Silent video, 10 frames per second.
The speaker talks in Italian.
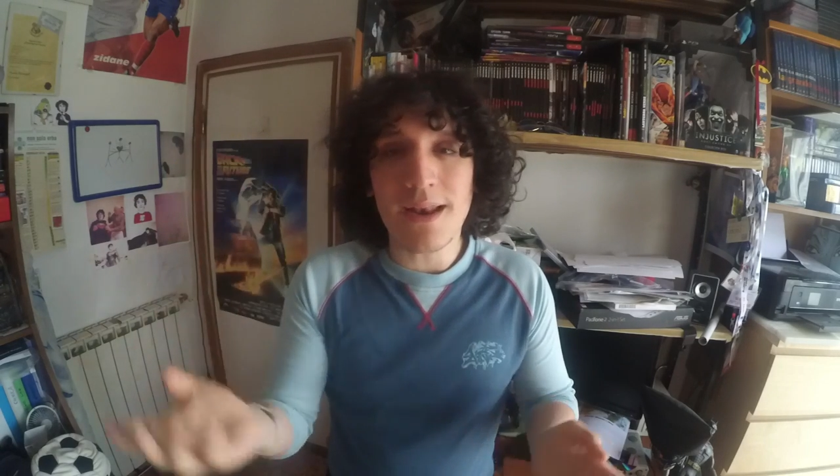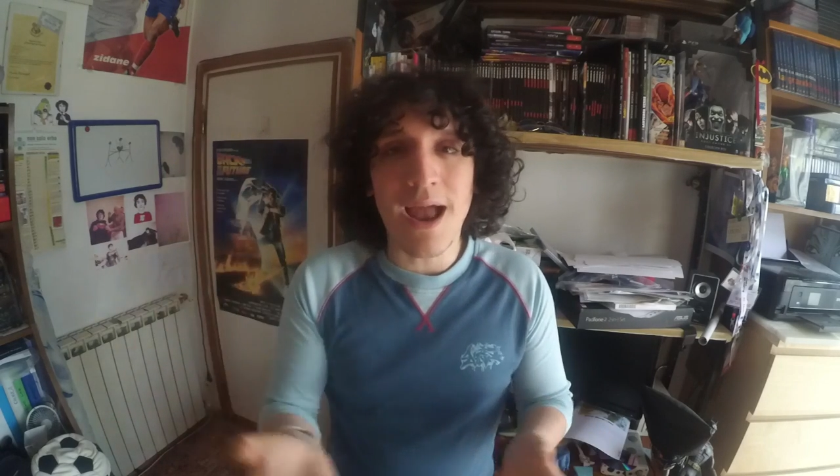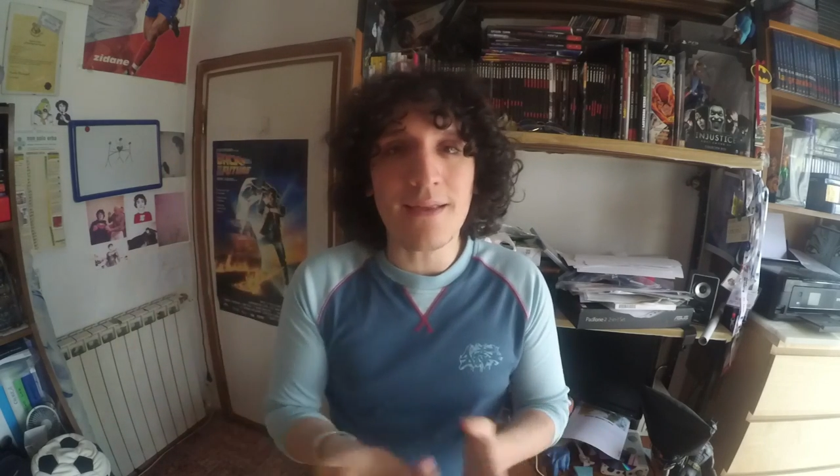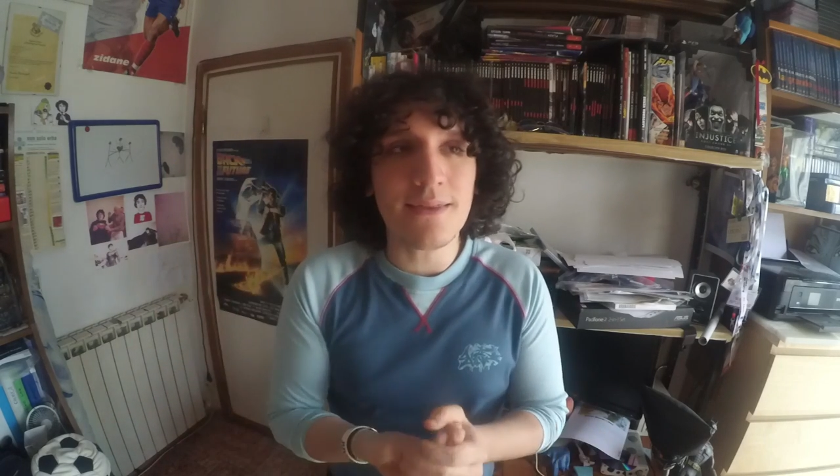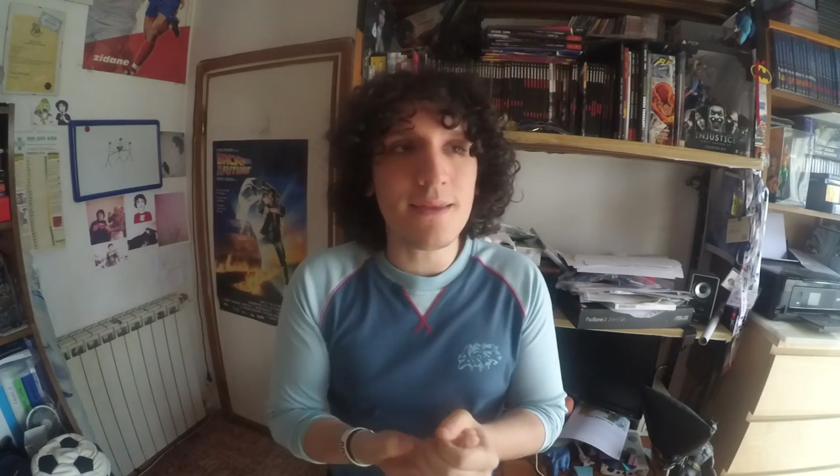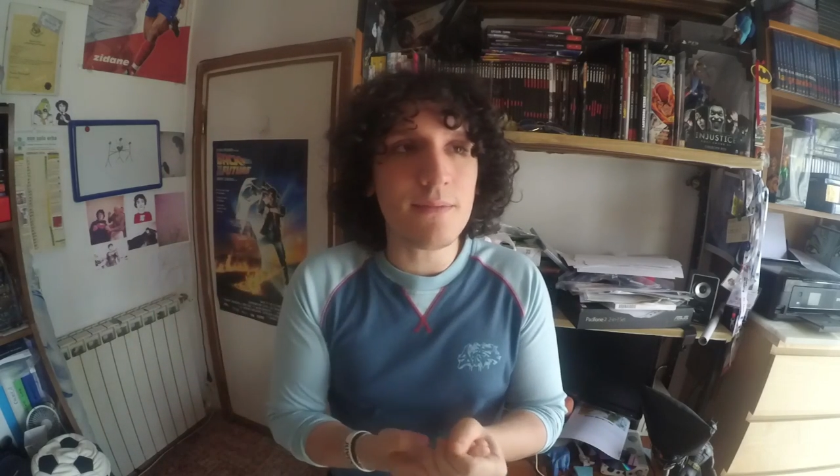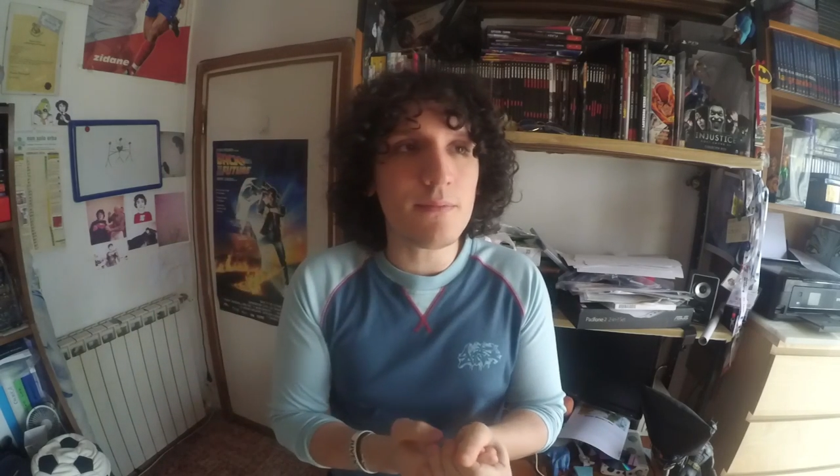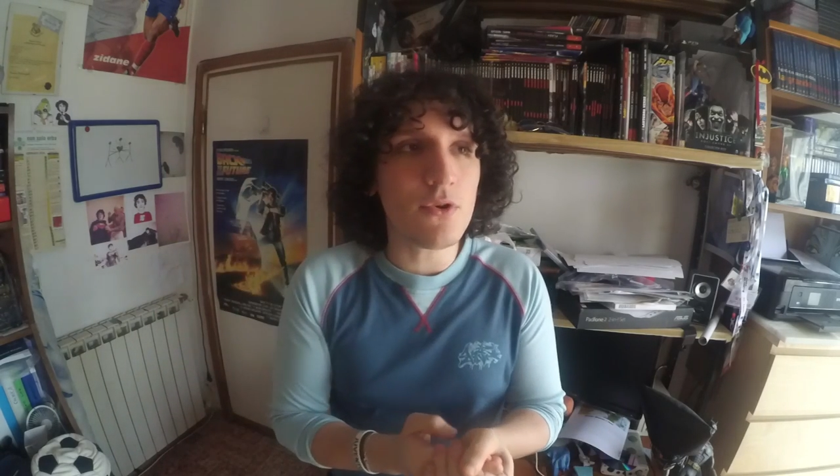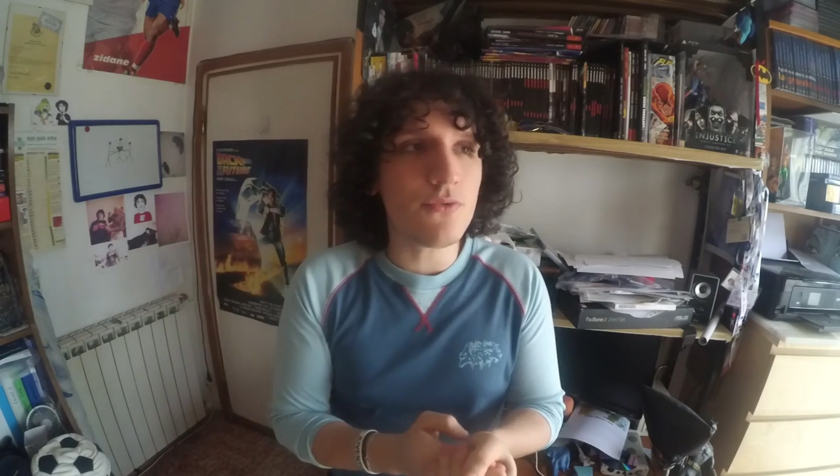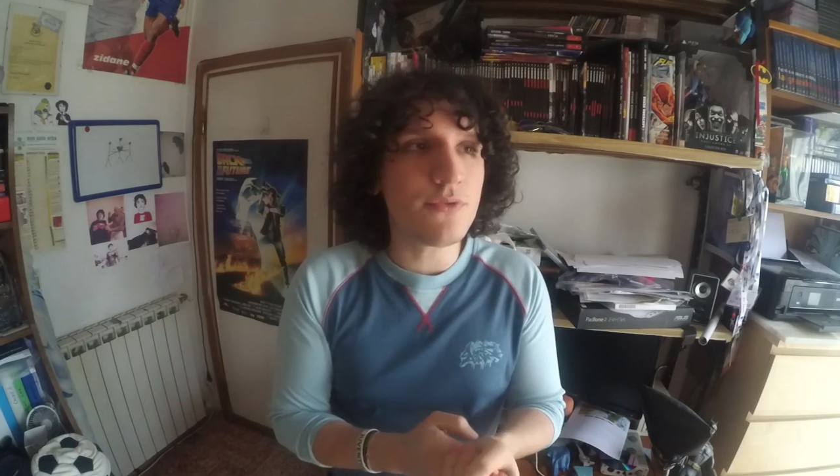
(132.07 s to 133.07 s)
grandi,
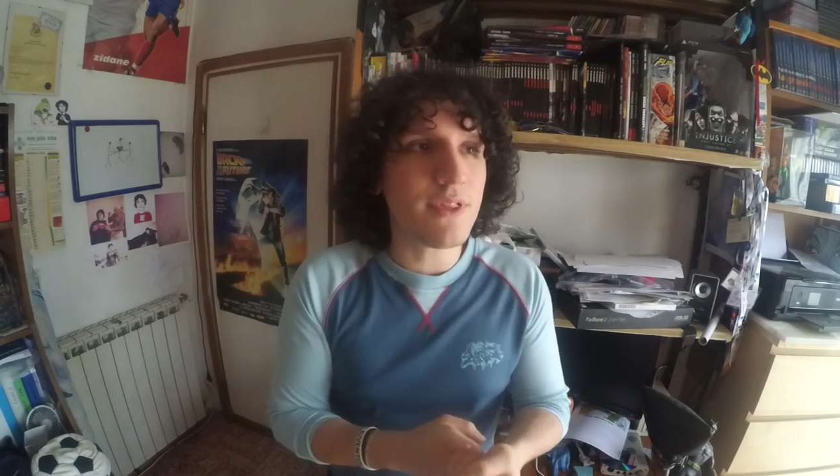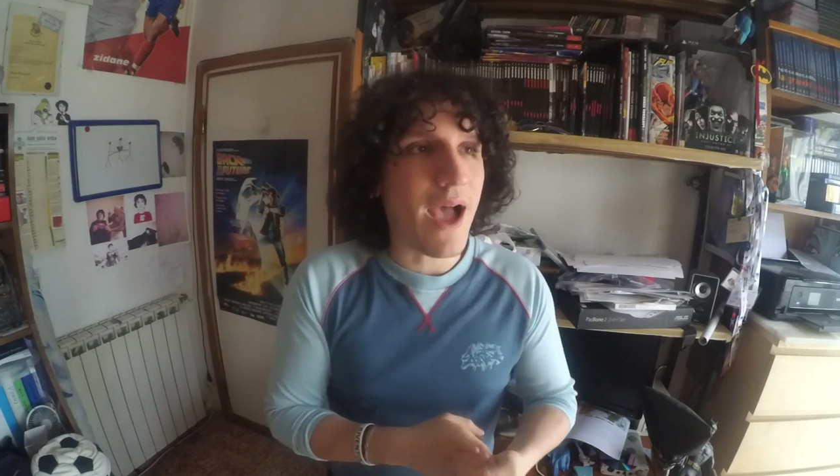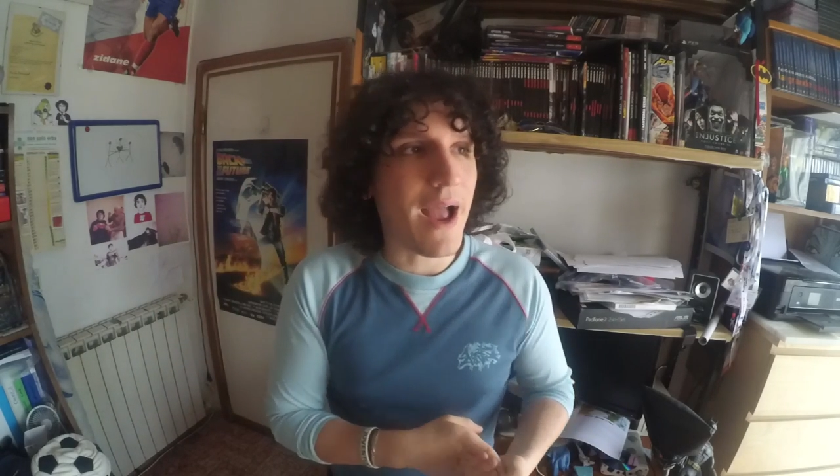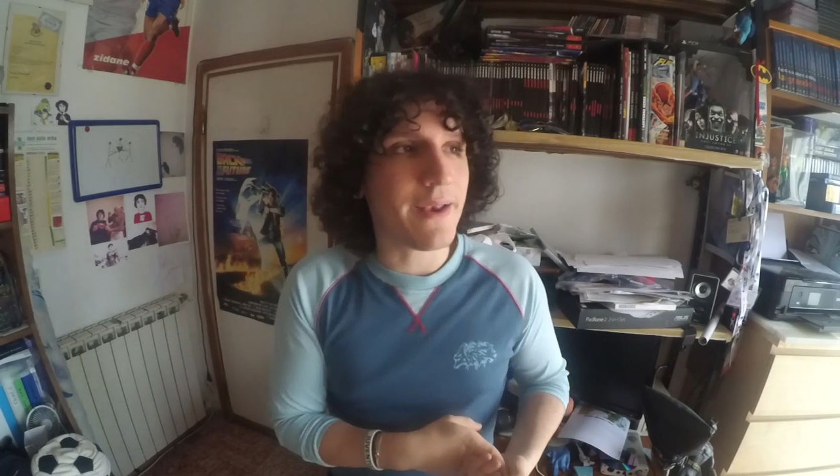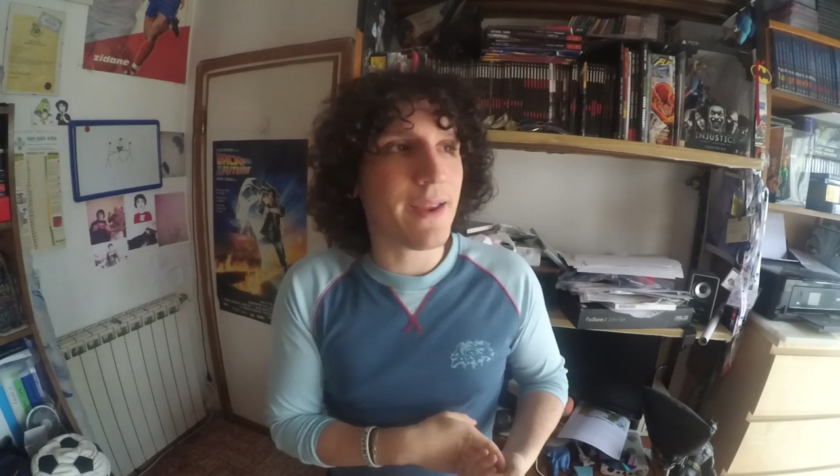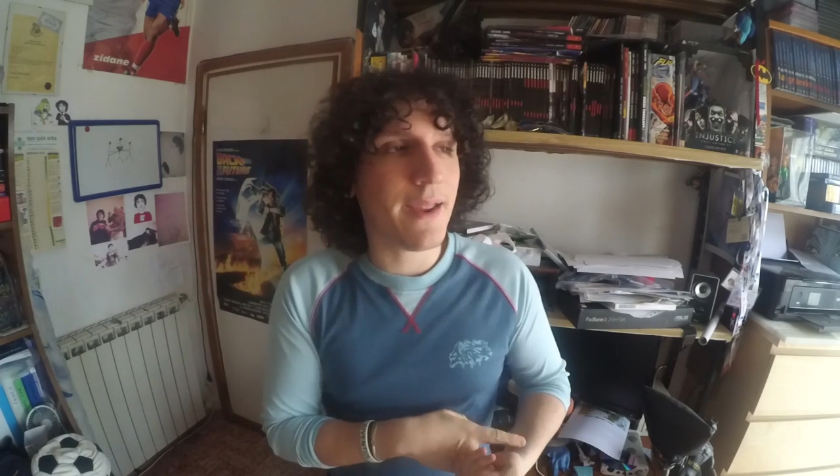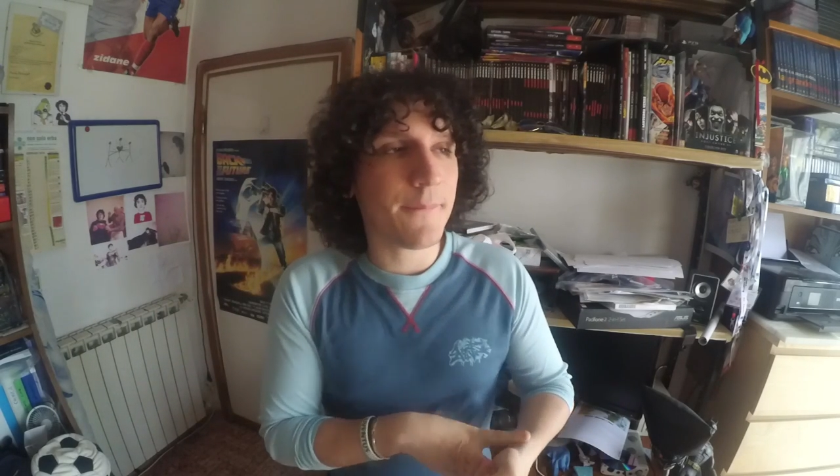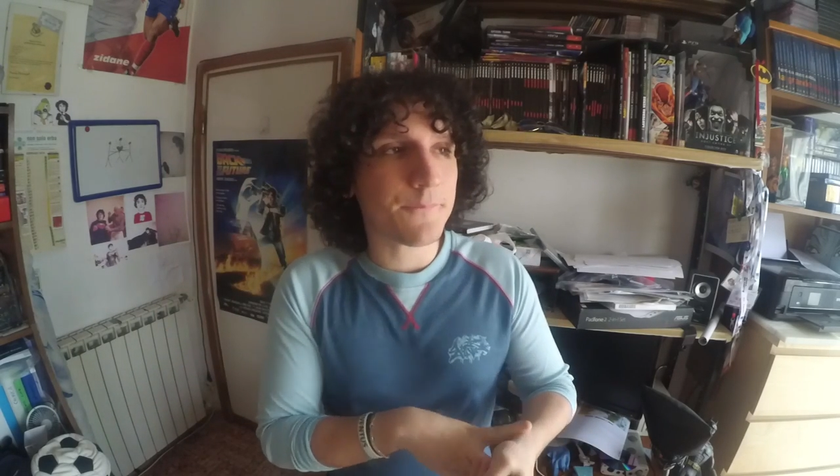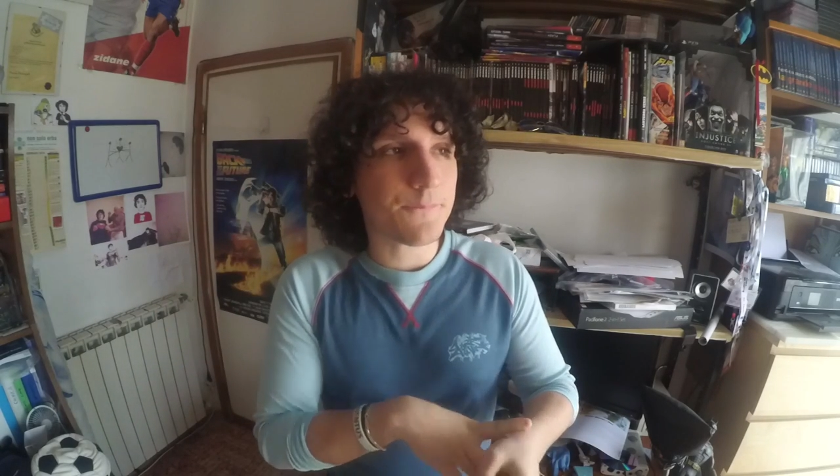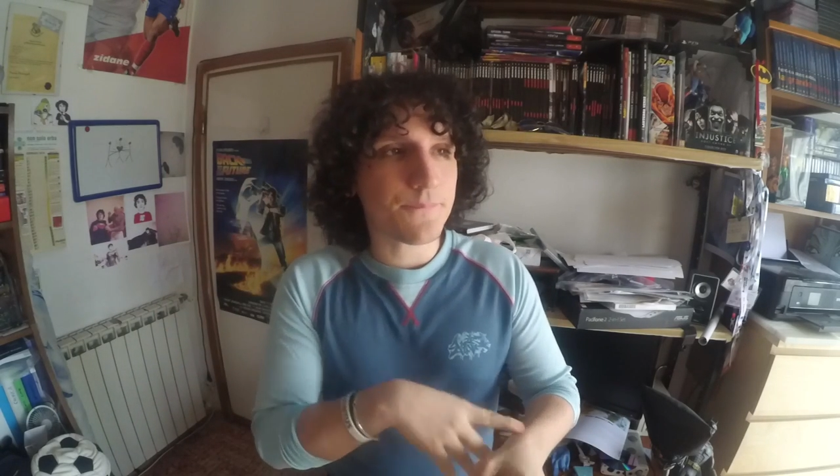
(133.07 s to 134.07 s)
lontane,